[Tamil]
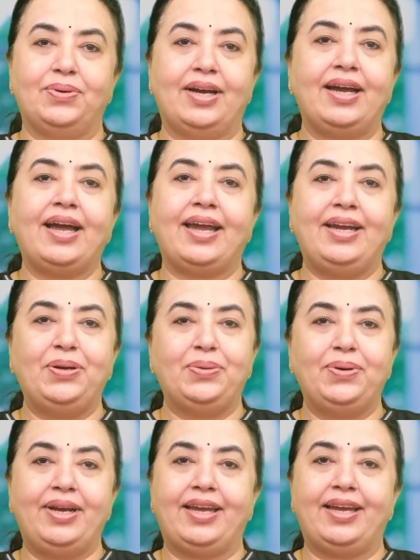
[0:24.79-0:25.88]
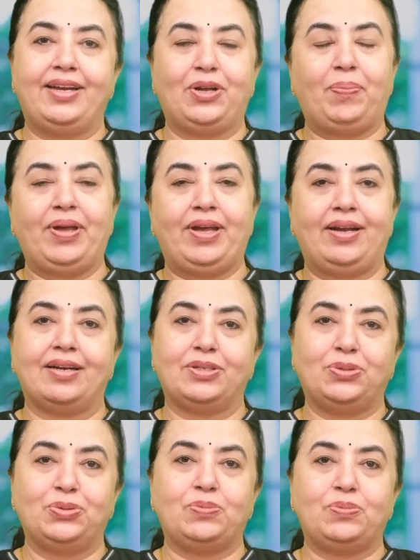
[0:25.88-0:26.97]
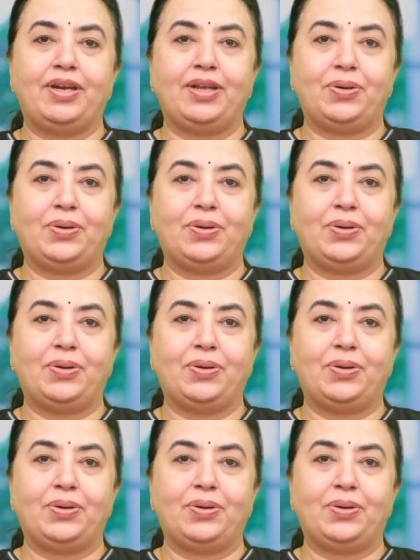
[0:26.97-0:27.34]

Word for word: கைட் யூ இன்னைக்கு டாபிக் நாங்கள் சூஸ் பண்ணியிருக்கோம்